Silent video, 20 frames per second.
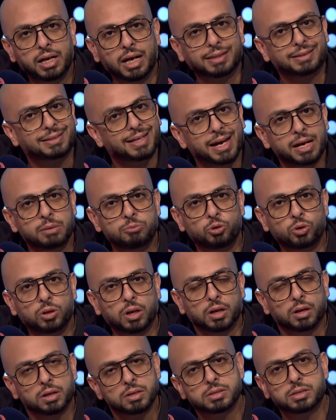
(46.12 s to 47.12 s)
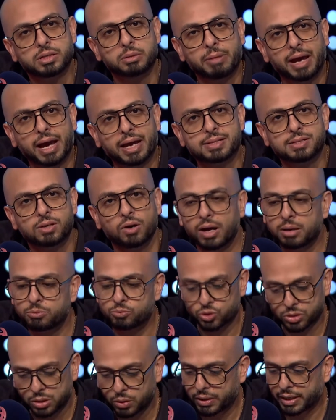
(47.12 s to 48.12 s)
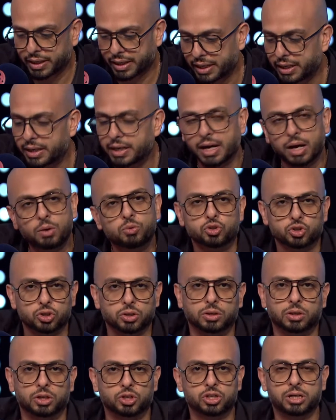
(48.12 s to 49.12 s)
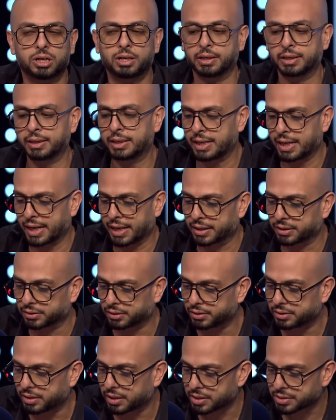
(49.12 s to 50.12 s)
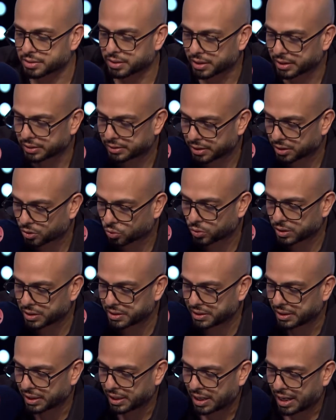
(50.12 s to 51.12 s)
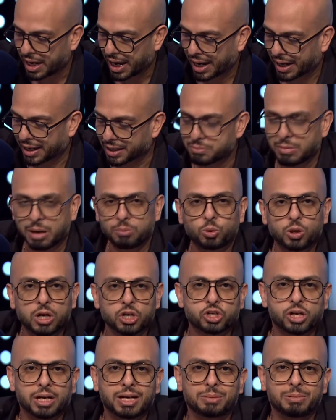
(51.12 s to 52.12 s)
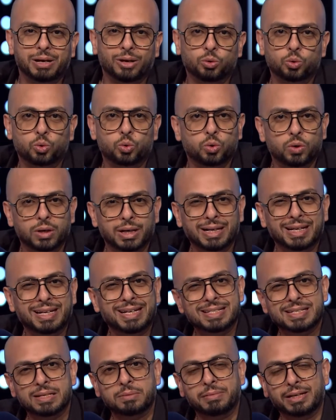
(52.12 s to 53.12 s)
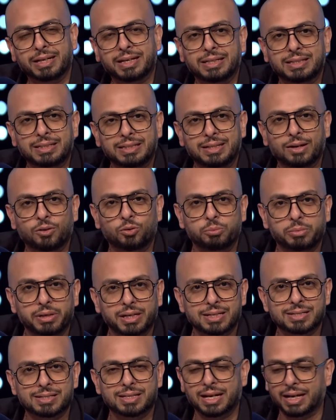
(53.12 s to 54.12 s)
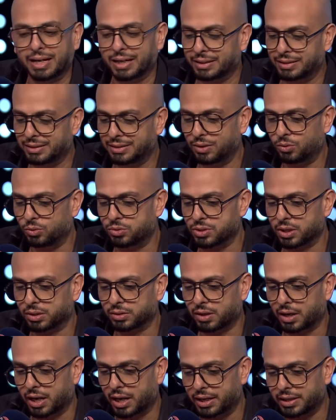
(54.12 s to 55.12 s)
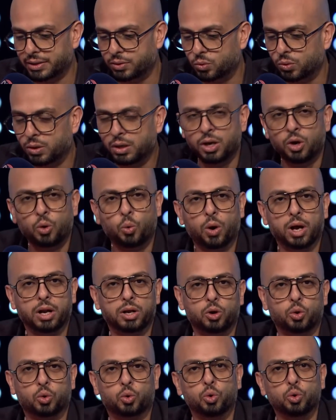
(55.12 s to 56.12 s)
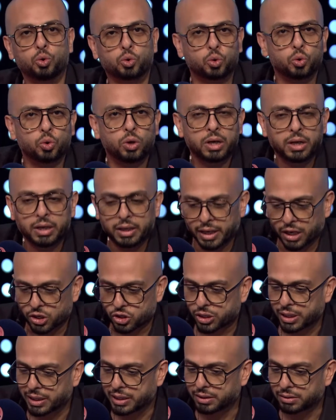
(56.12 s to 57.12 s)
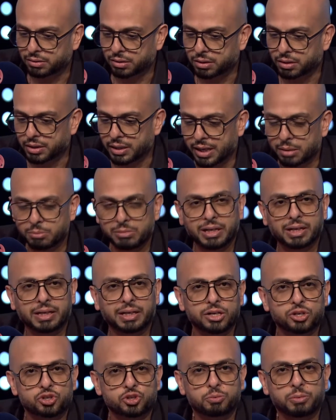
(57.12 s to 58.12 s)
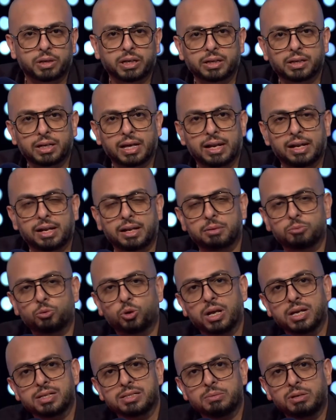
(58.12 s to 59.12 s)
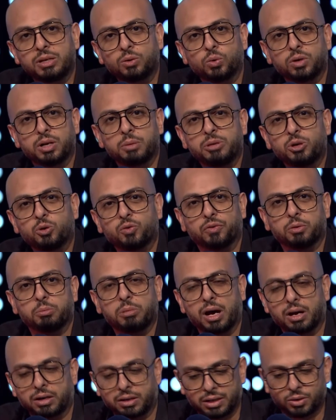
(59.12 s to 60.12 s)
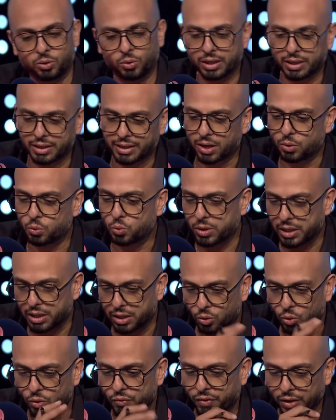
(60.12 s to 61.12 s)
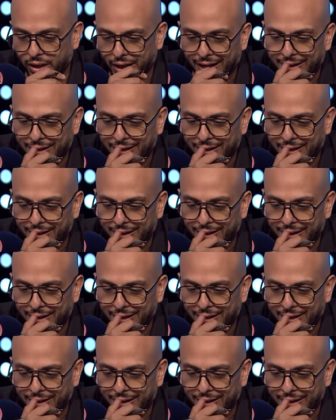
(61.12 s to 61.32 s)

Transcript: التعامل الاصلي معاك سواء على مستوى الخير او الشر عشان انا ضد نظريه ان كل دي حاجات معموله عشان نبيع لكم الجزم الجديده ونبيع السلع الجديده ونسيطر عليكم وعلى عقولكم عشان نقدر نعمل جيش من المنهزمين ونرميكم في البحر اللي هو الجو الاوفر